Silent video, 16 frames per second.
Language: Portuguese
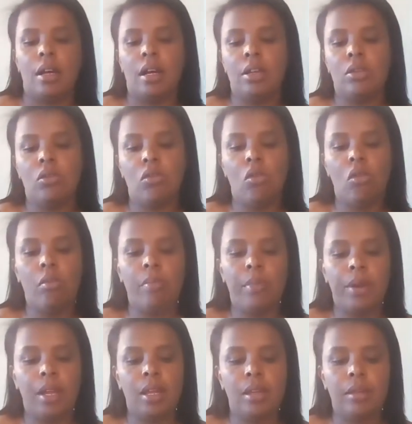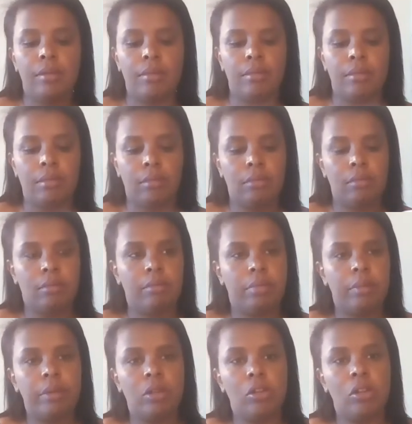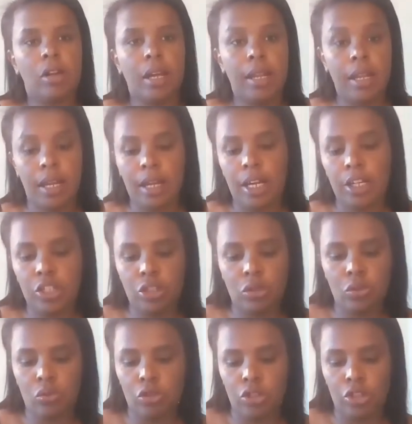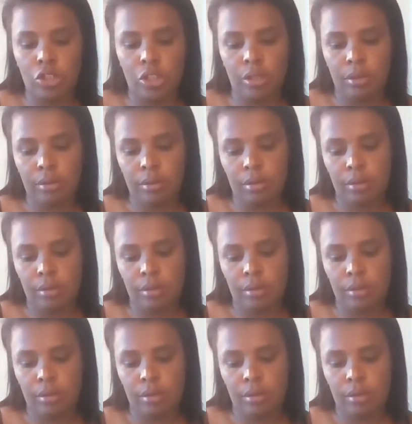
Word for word: Aí eu comprei para me colocar na caixa sushi.